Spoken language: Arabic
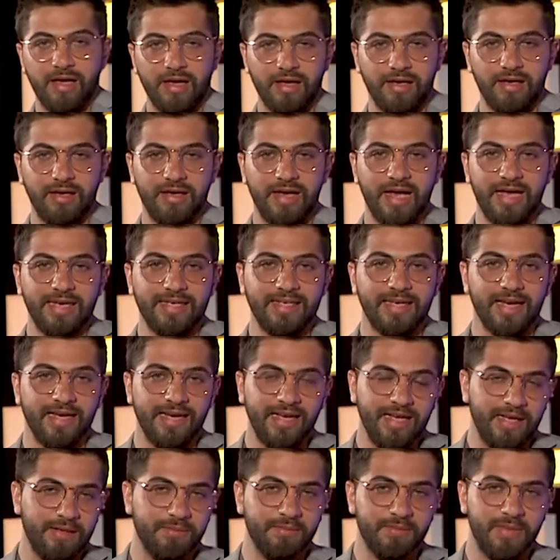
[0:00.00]
آه،
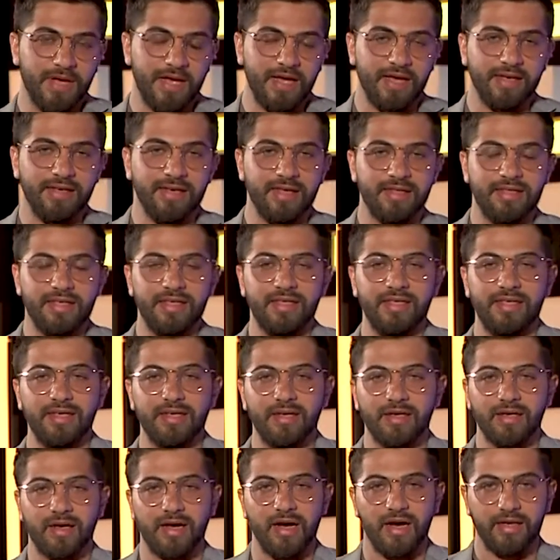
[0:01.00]
الكلام الذي
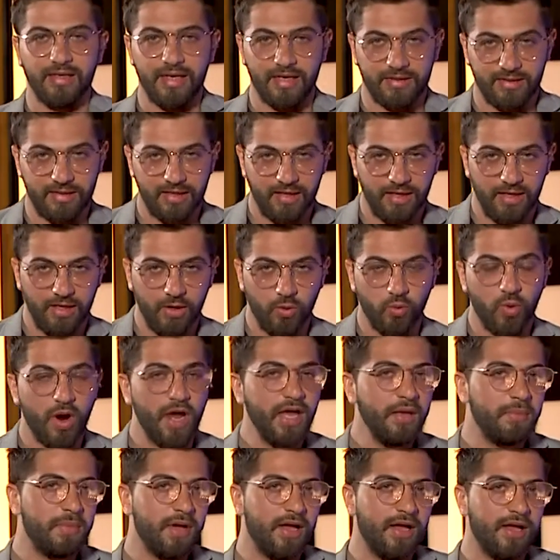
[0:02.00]
قالته
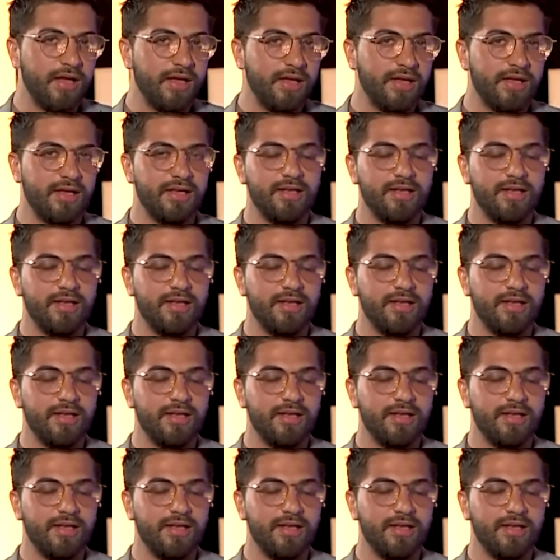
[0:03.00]
وهبة آه،